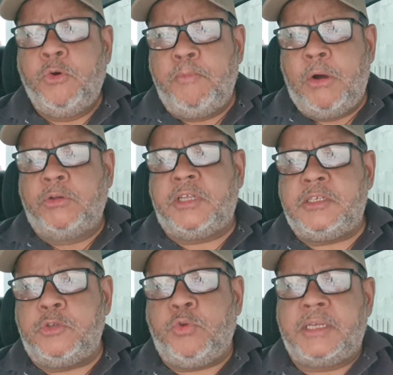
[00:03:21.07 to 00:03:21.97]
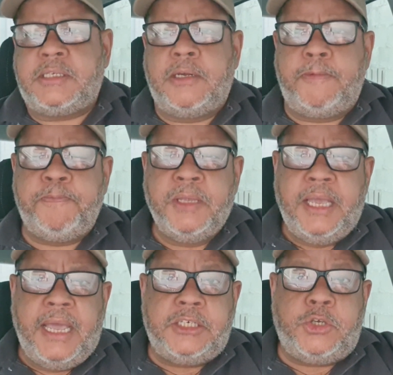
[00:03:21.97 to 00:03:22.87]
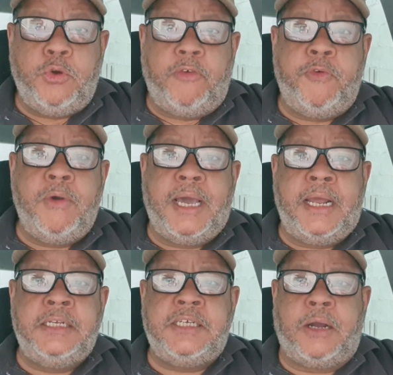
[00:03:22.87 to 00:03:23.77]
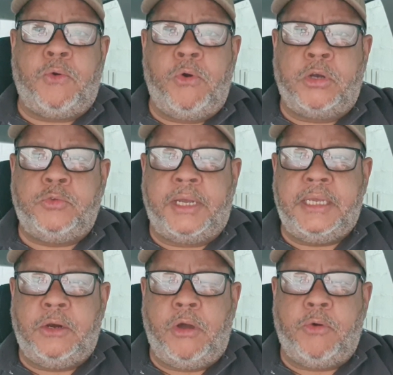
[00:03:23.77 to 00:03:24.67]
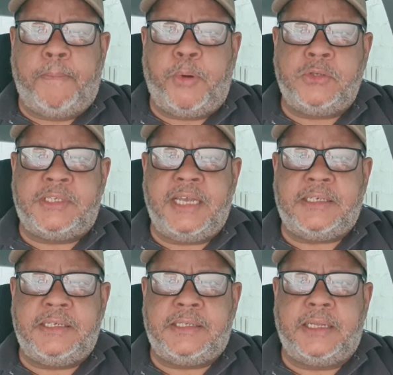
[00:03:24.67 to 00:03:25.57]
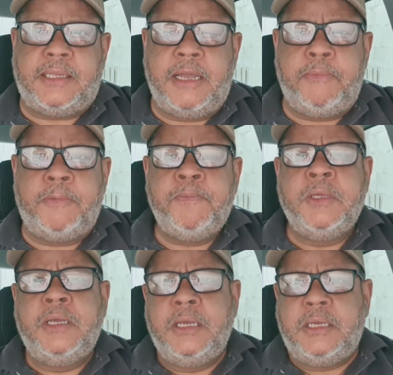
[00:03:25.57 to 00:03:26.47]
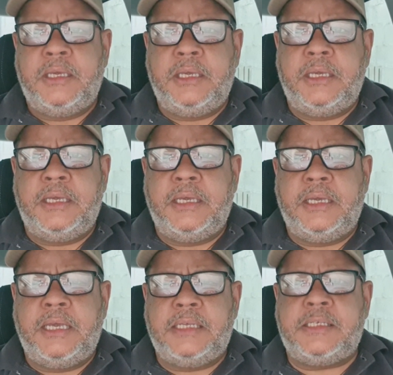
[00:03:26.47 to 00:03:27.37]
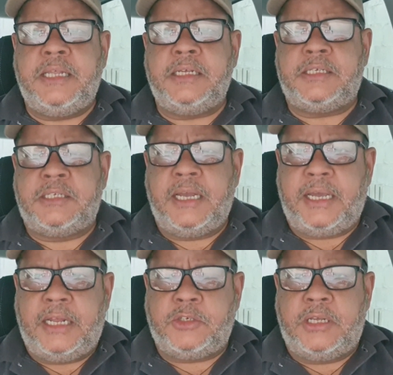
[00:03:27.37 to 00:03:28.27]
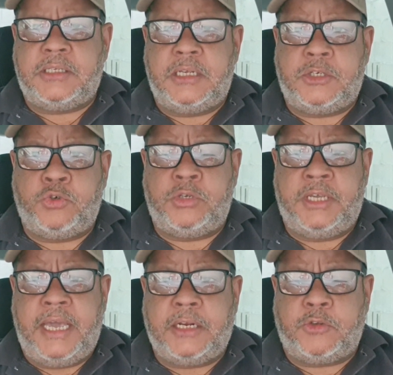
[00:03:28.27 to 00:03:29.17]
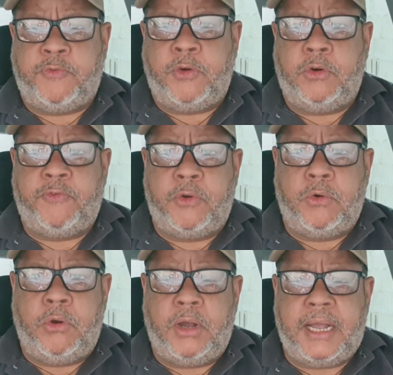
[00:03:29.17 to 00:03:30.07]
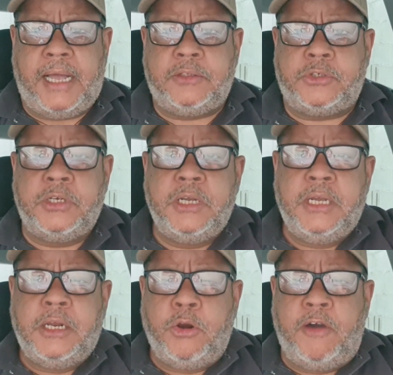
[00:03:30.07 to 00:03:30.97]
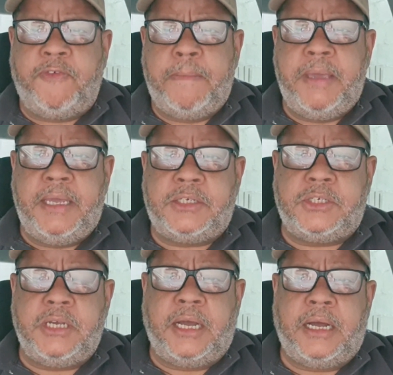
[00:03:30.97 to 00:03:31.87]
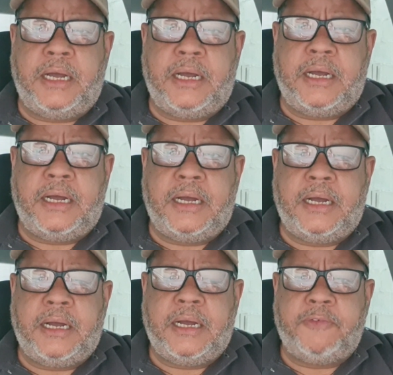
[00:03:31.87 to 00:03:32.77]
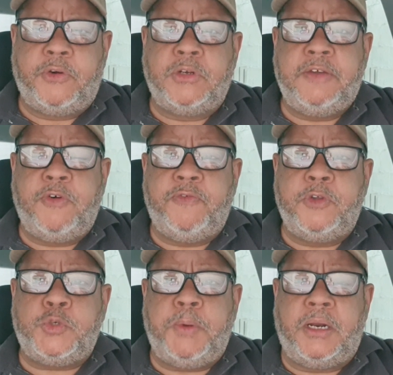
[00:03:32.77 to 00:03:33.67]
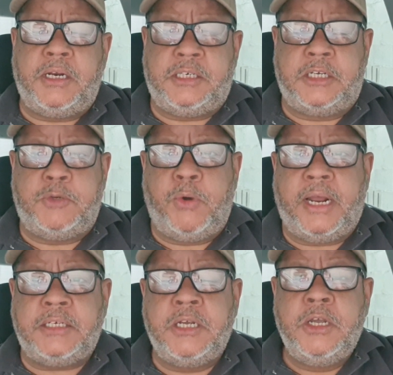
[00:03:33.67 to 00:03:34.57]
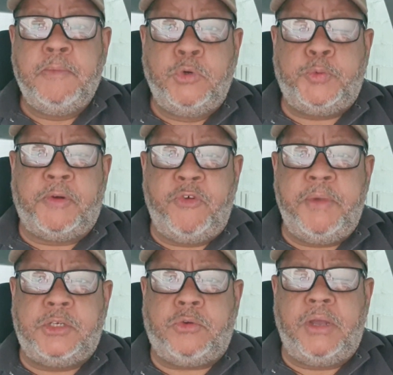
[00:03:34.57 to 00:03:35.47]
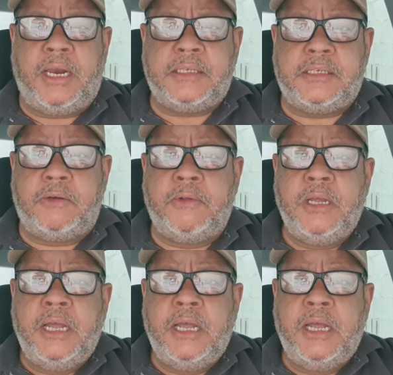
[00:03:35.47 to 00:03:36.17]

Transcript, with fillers: Uma outra situação é de que houve um grande acordo aí, logo após o 7 de setembro, que esse, esses decretos, esses inquéritos foram, foram colocados novamente, a, a, foram devolvidos pelo Alexandre de Moraes, muito provavelmente com relação